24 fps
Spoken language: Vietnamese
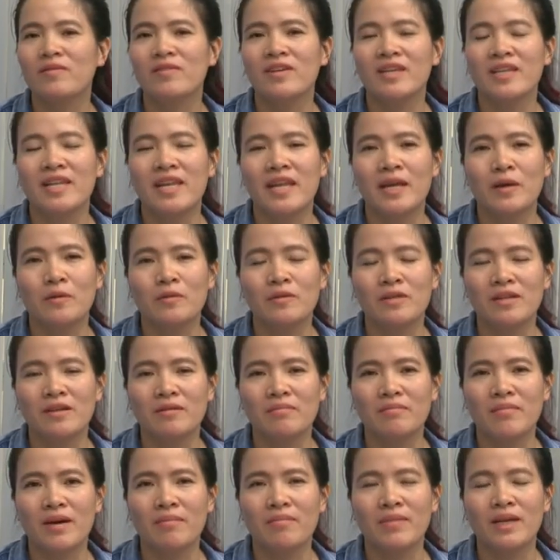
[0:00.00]
vì nếu như
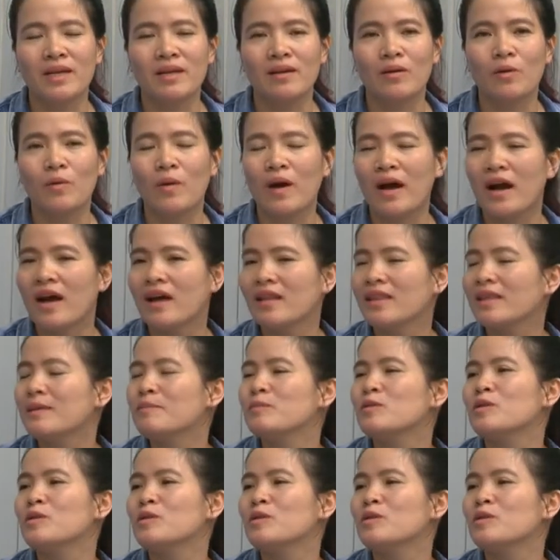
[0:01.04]
mà mình quá tập